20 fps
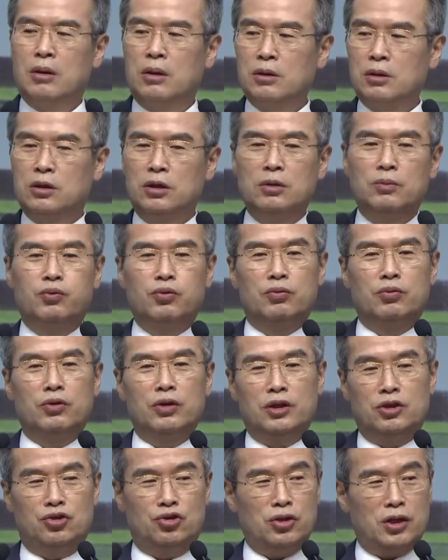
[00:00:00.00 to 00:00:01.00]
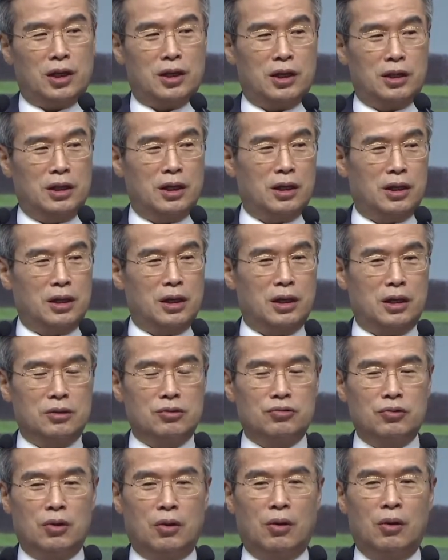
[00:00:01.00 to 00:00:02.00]
그 부분이 취약한 데가
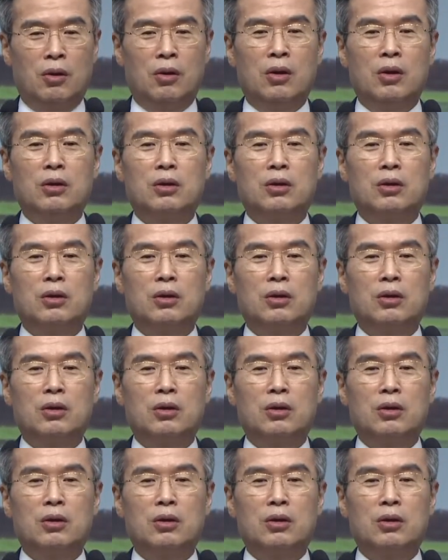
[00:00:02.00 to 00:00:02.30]
돼가지고요.